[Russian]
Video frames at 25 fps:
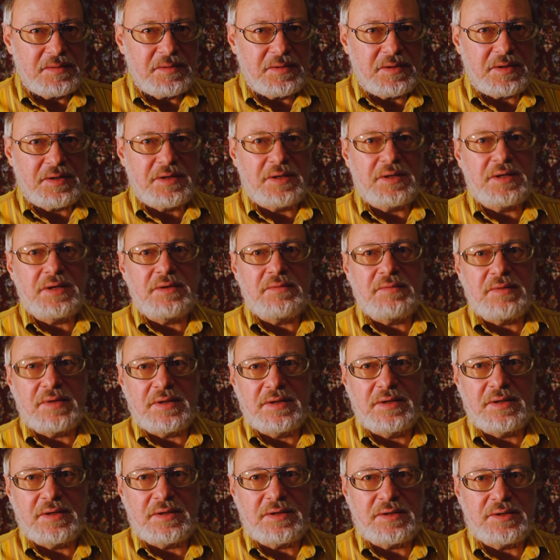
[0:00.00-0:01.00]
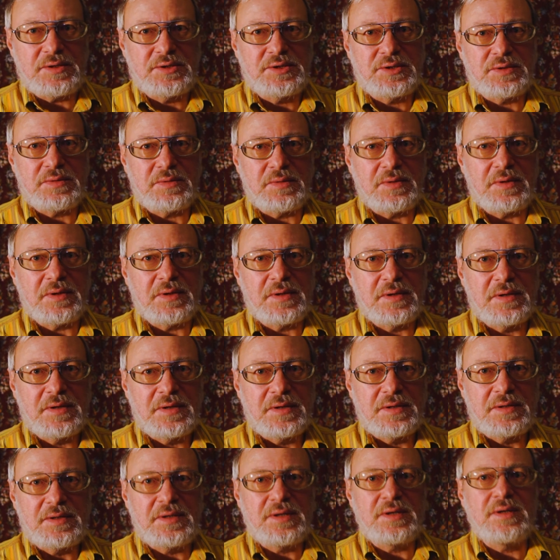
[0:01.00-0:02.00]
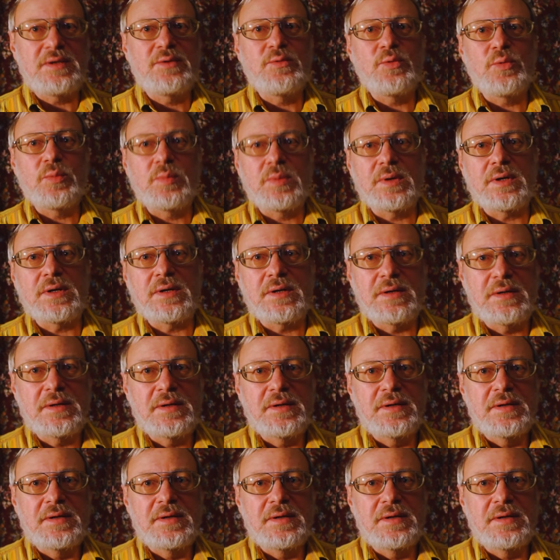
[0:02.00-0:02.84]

Так и не видно ничего. Ни дуба,